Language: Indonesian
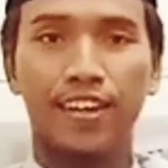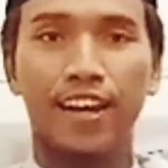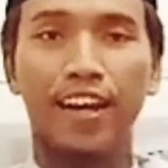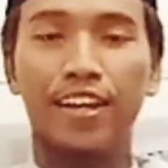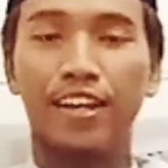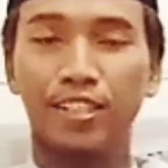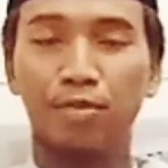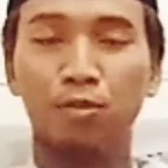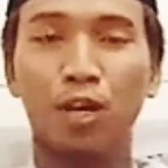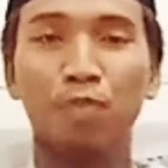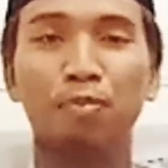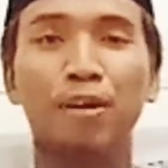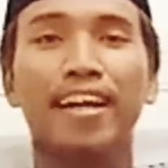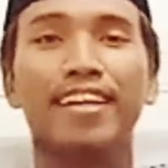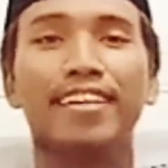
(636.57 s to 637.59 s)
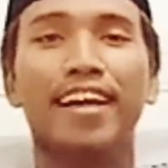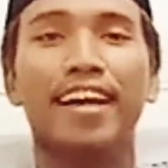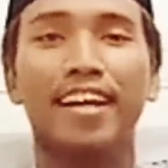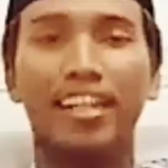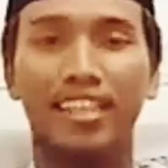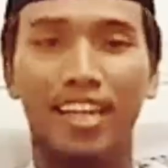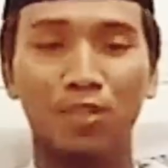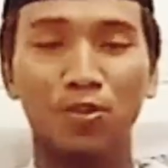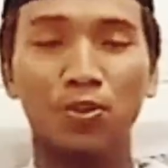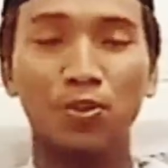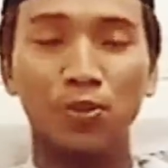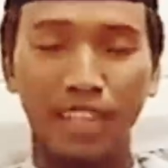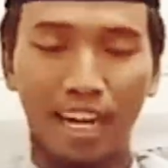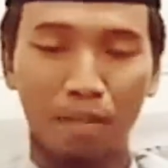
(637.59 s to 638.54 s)
Ada sebuah perkataan atau
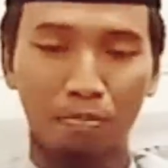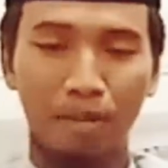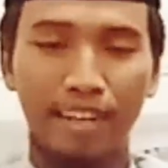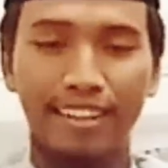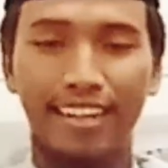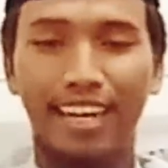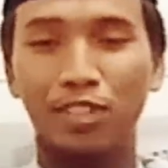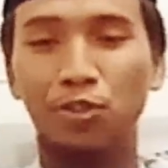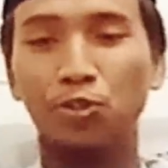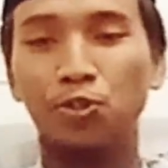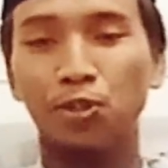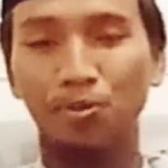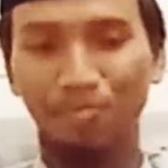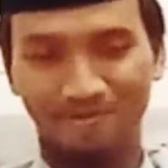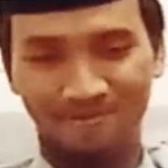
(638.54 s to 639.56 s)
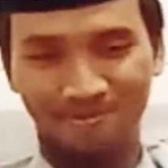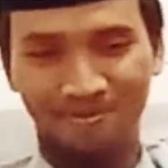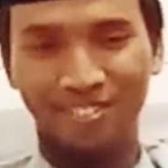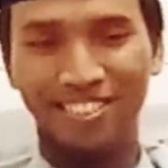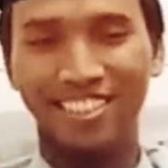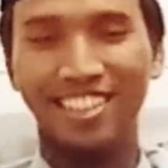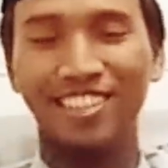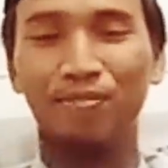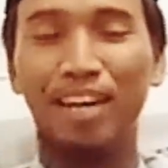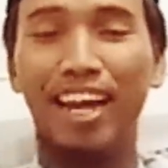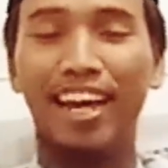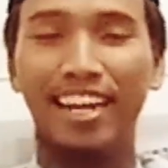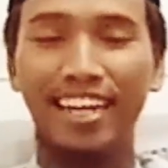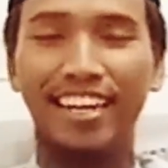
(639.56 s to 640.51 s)
ungkapan yang cukup
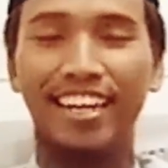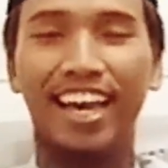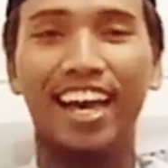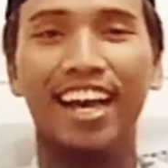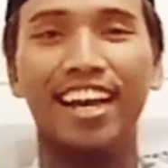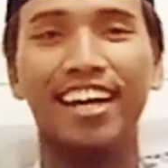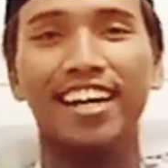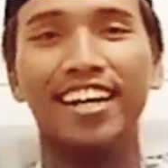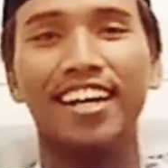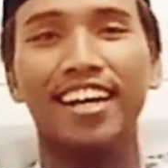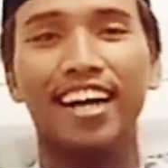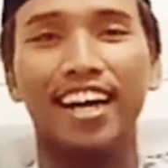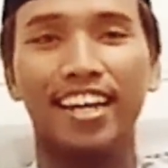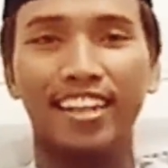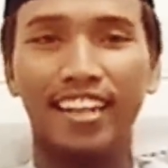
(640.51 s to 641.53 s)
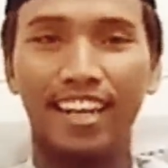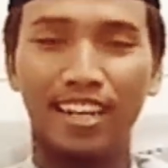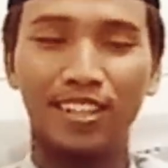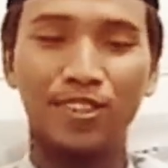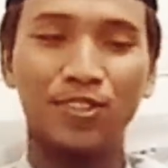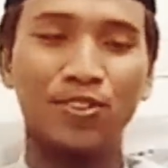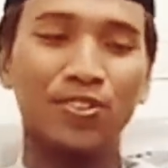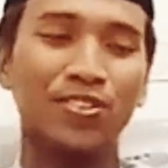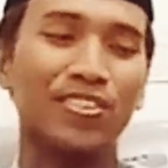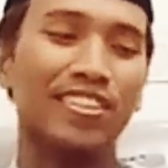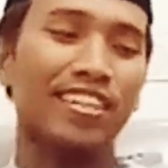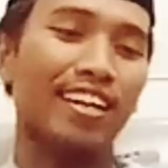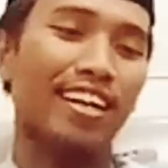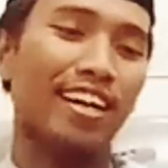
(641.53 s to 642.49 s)
menarik ya. Atau
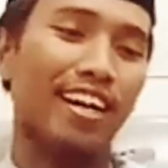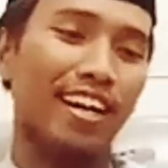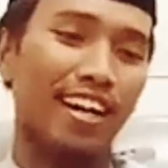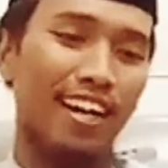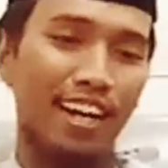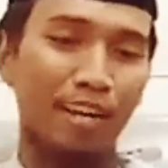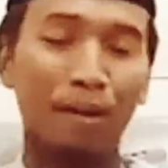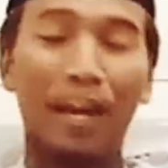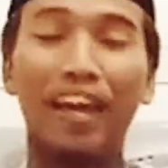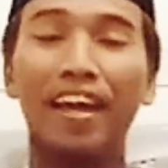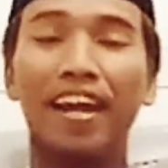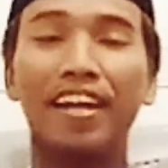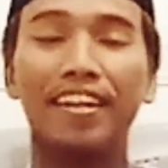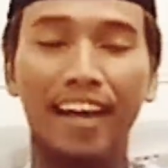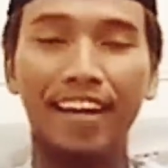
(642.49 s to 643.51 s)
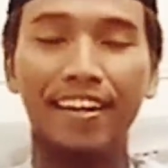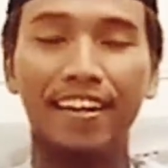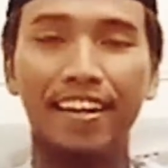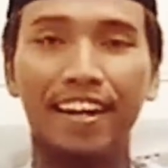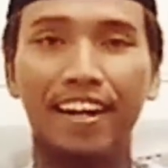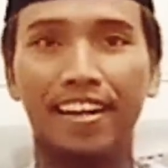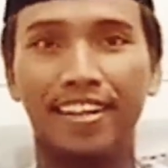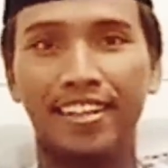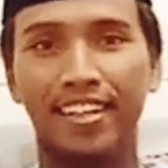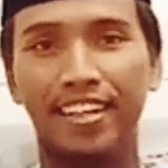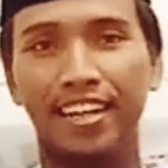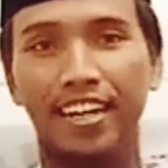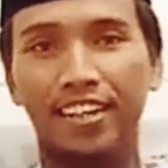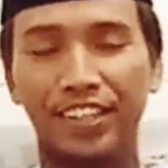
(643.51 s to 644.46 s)
uh, mengherankan.
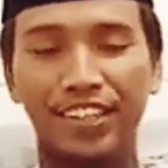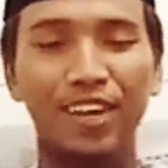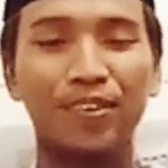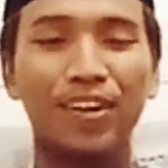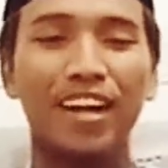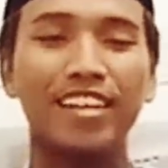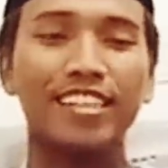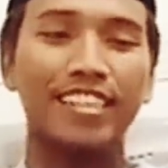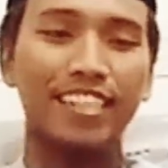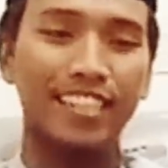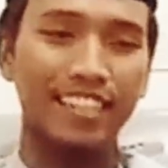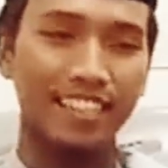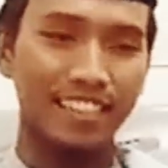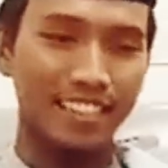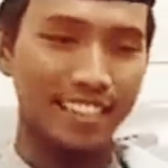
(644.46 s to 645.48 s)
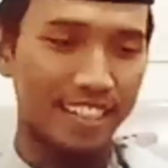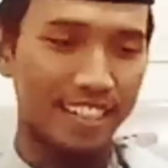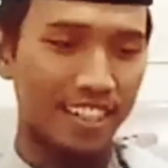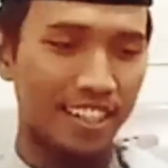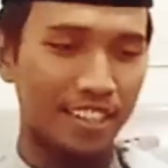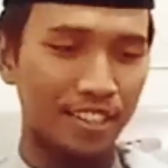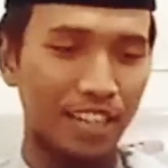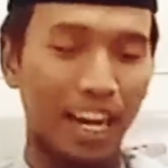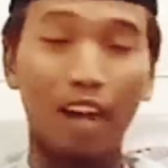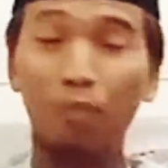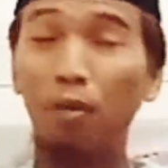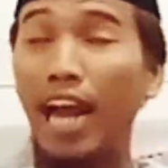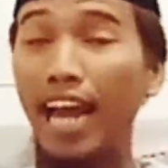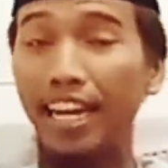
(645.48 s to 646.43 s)
Artinya orang ini
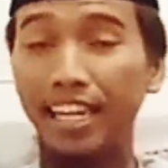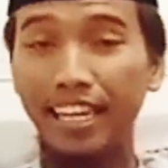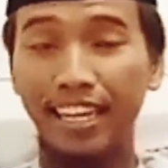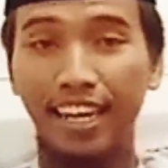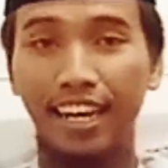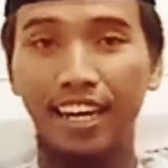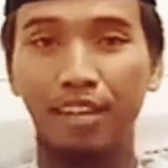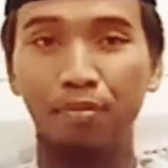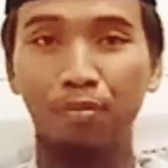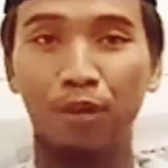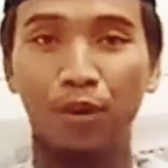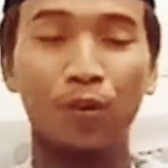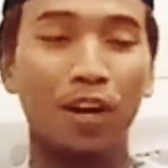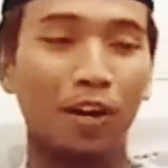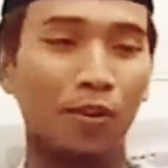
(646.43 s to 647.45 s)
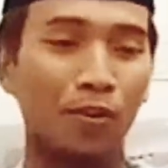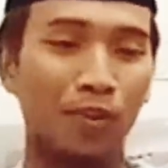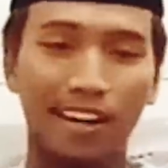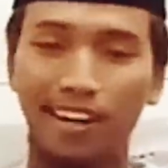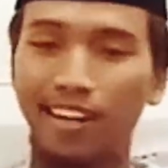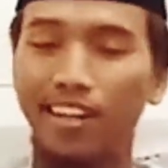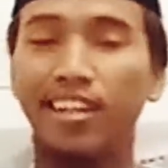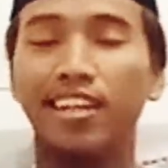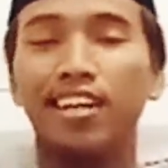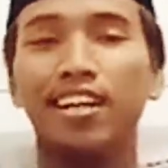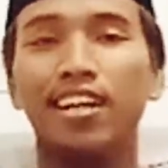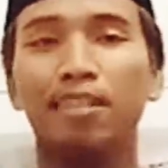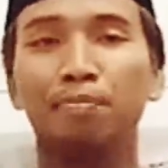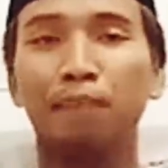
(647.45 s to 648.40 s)
sangat berani ya. Berkoar-koar
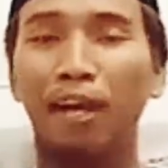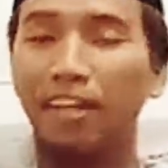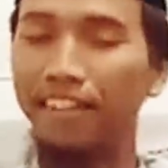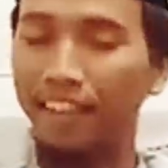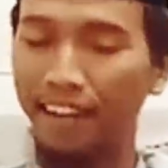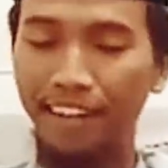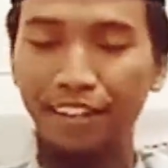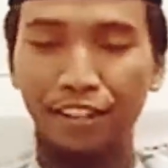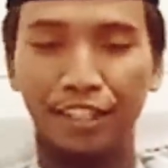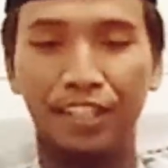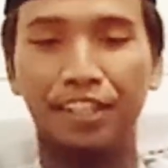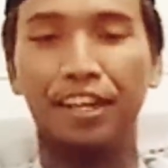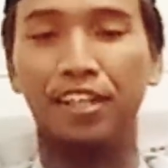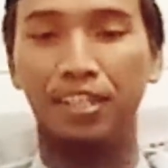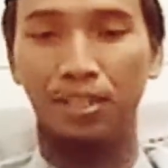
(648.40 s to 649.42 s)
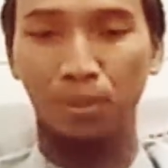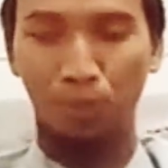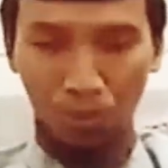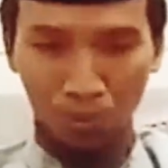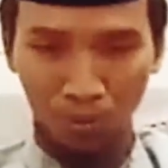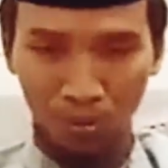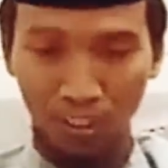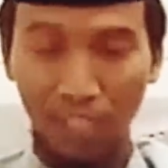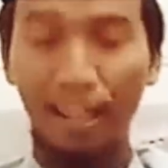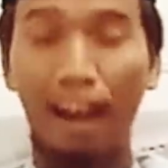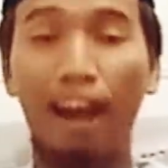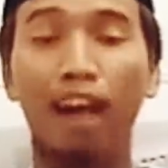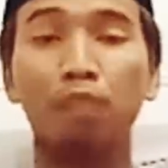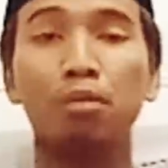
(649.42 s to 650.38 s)
mengatakan ini dan itu
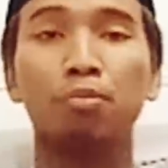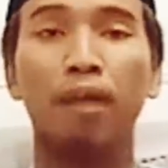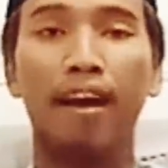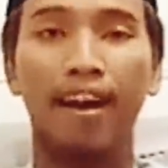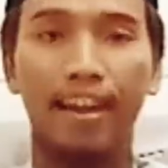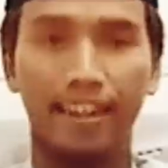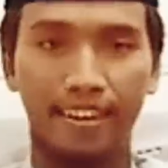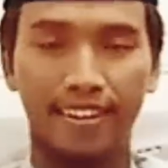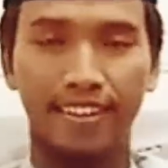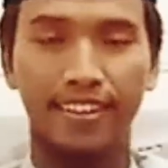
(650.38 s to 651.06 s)
tentang Habib Bahar.